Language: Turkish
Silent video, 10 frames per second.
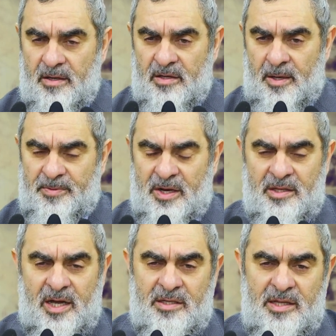
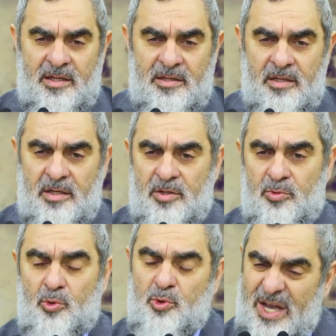yapraklardan
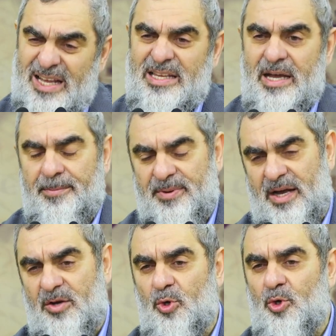düşen
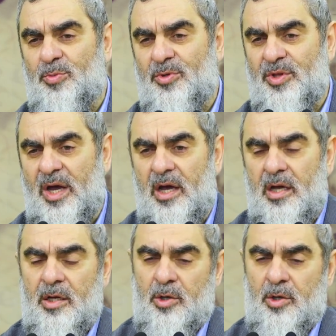yaprak konumunda